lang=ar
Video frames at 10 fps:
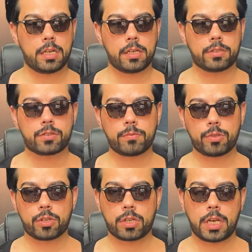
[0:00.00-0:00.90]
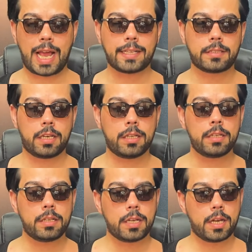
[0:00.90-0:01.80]
آه، صبغ العسلي
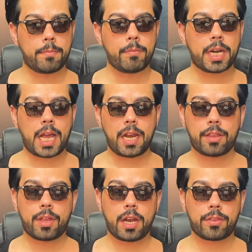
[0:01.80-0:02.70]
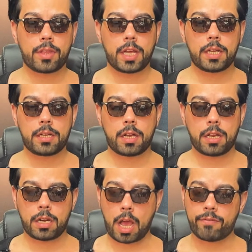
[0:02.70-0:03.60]
مرحلة ثالثة
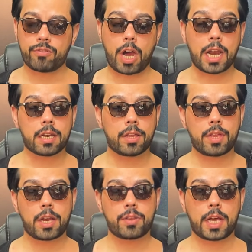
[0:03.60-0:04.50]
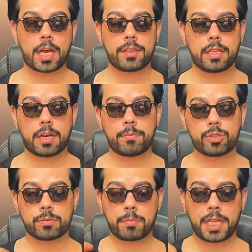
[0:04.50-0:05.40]
عفوا حلقة ثالثة أخذنا
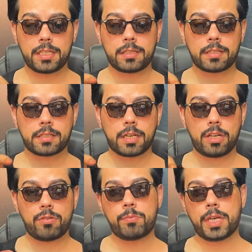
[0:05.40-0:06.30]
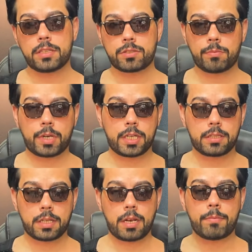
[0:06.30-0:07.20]
ربط بين التسريح وبين صبغة
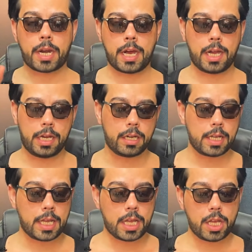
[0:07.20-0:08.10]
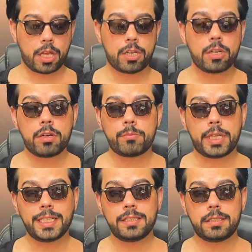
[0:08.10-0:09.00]
المراحل اليوم
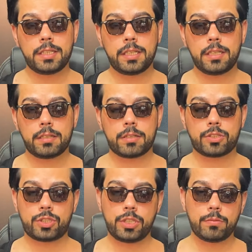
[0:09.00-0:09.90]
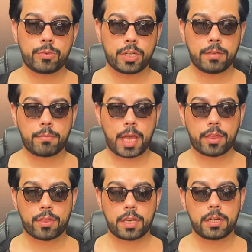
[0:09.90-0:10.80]
عندي شيء مهم
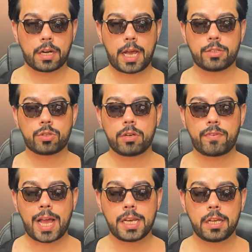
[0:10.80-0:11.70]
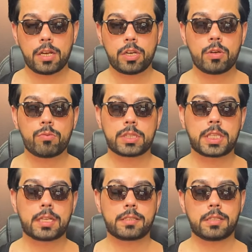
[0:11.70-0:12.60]
أيضا راح أسولف عليه اللي هو
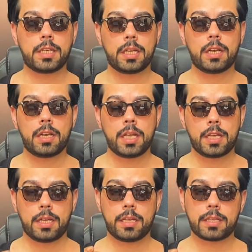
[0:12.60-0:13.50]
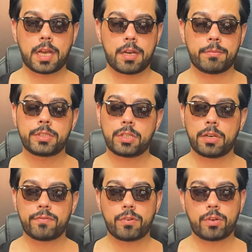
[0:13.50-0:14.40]
التخصيل إن كان
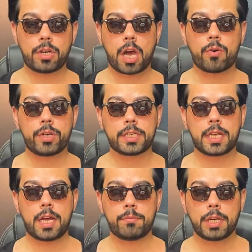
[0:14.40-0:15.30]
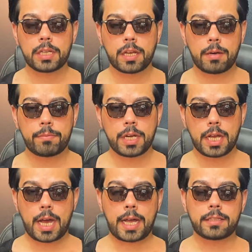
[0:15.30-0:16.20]
بالسيليفون أو إن كان بالكب
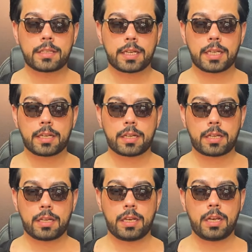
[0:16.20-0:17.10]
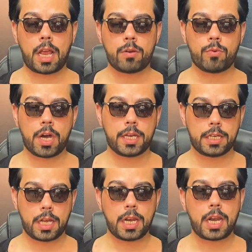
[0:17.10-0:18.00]
عن طريق الألوان
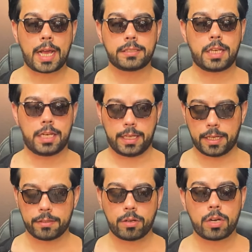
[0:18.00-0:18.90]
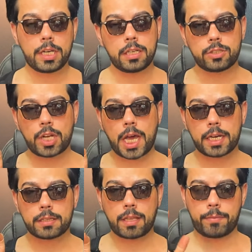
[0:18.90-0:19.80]
العسلية
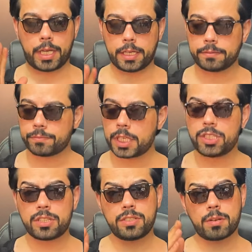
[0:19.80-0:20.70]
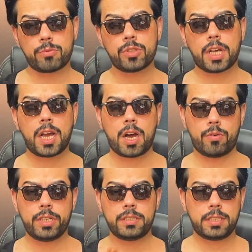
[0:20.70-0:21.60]
للشعر الطبيعي اجت زبونة
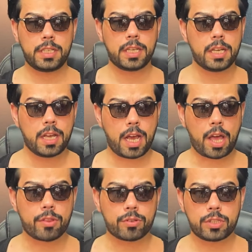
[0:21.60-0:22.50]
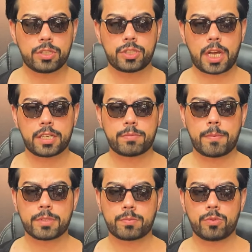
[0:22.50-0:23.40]
أو أنت حضرتك شعرك ما
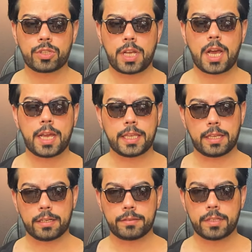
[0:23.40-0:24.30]
مصبوغ نهائيا